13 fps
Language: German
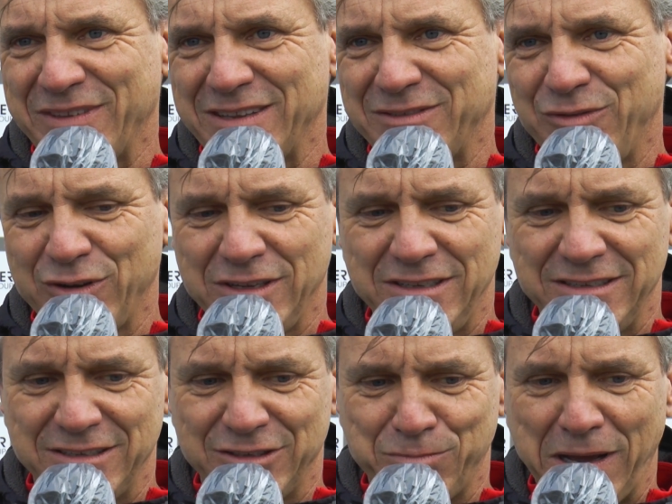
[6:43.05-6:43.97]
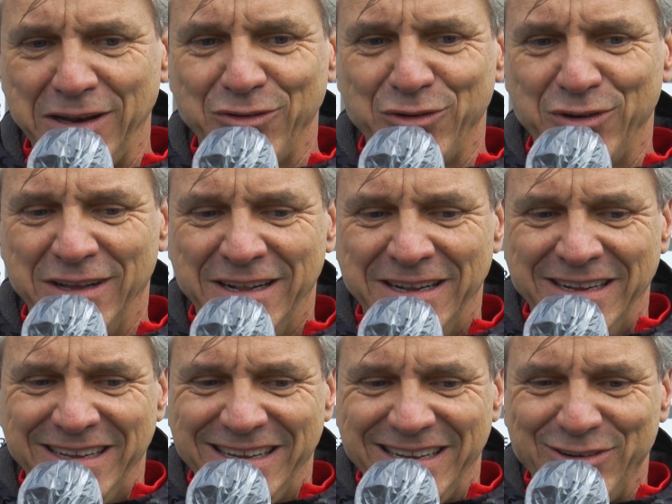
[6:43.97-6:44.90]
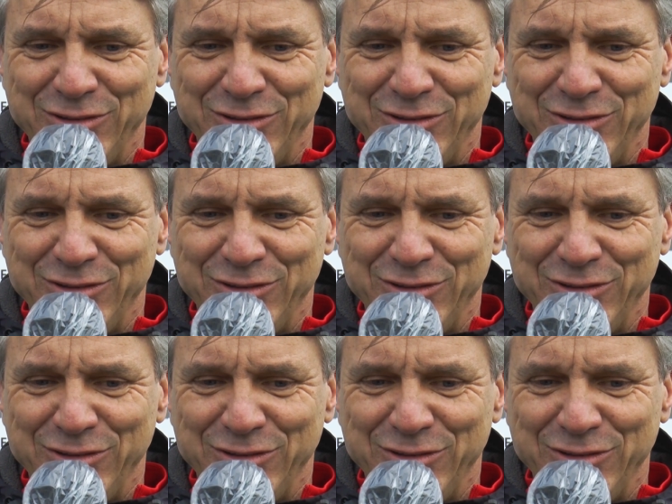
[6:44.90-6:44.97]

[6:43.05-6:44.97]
dass wirklich diese Spannung äh,